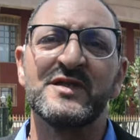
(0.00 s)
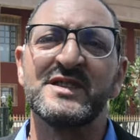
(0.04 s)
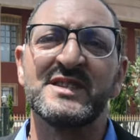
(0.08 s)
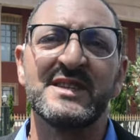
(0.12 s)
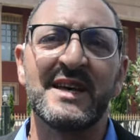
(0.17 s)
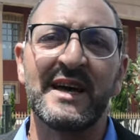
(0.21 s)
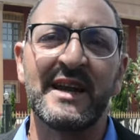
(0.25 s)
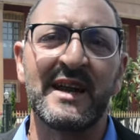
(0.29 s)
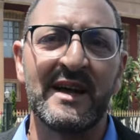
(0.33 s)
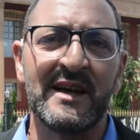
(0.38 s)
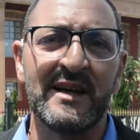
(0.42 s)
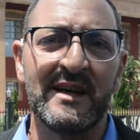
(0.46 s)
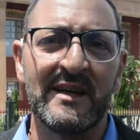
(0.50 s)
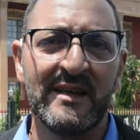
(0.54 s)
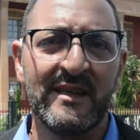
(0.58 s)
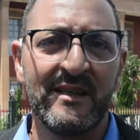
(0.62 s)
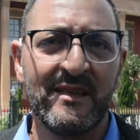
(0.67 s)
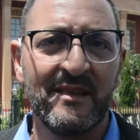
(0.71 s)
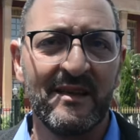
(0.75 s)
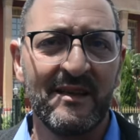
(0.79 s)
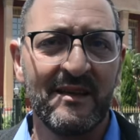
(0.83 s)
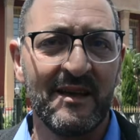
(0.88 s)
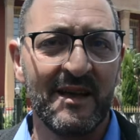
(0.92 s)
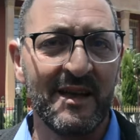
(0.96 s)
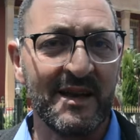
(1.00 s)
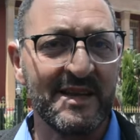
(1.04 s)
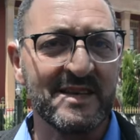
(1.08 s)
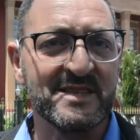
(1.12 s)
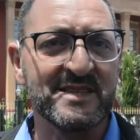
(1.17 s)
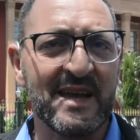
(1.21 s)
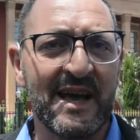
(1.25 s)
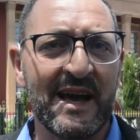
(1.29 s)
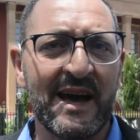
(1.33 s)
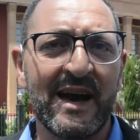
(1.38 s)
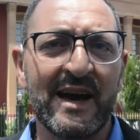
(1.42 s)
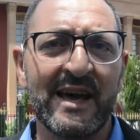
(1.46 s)
الصحراء
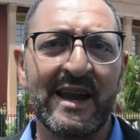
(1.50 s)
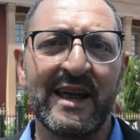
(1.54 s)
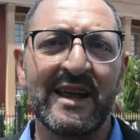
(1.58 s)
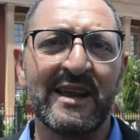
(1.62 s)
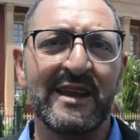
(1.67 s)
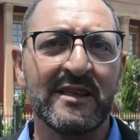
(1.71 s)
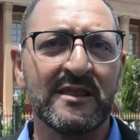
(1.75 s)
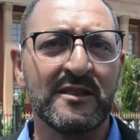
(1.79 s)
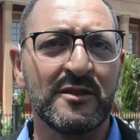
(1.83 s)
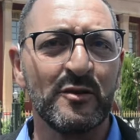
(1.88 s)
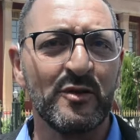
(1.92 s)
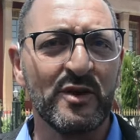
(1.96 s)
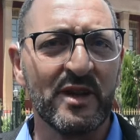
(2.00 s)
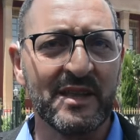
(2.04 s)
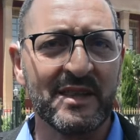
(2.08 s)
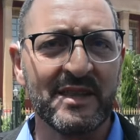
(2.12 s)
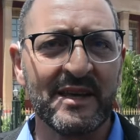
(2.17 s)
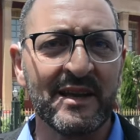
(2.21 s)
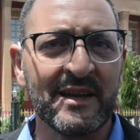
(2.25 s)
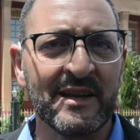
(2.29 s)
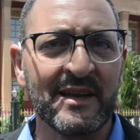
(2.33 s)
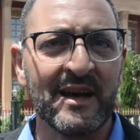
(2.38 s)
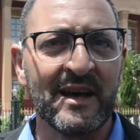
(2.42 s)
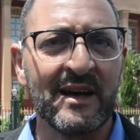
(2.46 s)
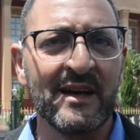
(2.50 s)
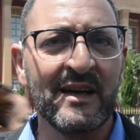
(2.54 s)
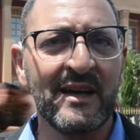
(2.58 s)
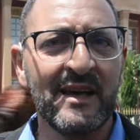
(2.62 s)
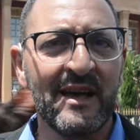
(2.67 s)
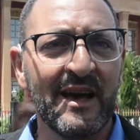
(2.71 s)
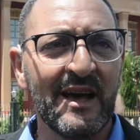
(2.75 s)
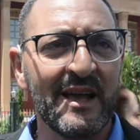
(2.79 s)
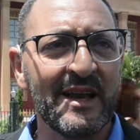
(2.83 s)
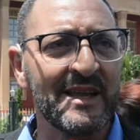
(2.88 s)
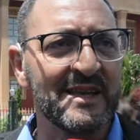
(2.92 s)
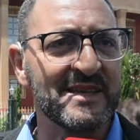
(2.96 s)
اليس عار على الدوله ديالنا
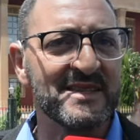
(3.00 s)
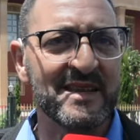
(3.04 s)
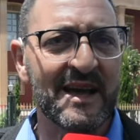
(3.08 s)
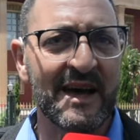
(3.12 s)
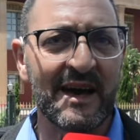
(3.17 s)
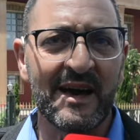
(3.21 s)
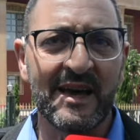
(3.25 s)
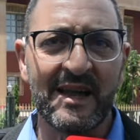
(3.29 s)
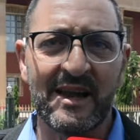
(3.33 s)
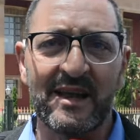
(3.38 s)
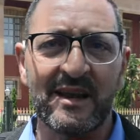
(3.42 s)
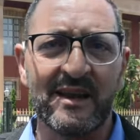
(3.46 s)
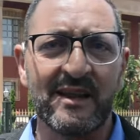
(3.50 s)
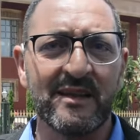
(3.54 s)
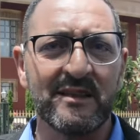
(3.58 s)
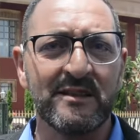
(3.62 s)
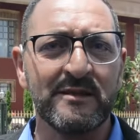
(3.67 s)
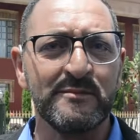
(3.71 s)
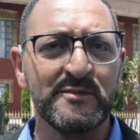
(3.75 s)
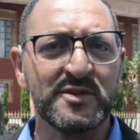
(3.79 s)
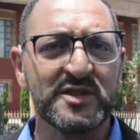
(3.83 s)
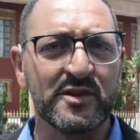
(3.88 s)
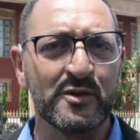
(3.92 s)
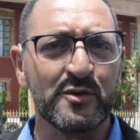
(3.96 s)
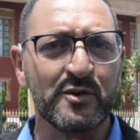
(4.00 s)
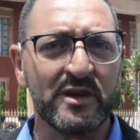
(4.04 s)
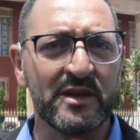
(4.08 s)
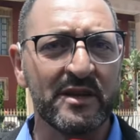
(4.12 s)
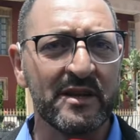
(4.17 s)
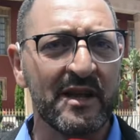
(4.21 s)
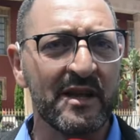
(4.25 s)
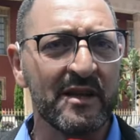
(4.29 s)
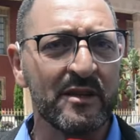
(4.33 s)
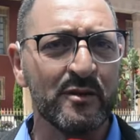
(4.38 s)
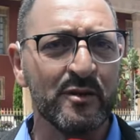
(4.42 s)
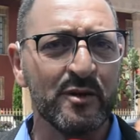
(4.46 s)
اليس عار على هاد
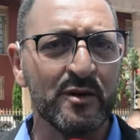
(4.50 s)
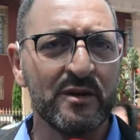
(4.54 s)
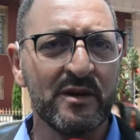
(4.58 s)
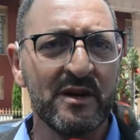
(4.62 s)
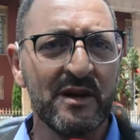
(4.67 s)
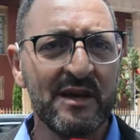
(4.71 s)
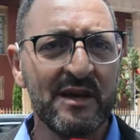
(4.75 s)
المسؤولين هادو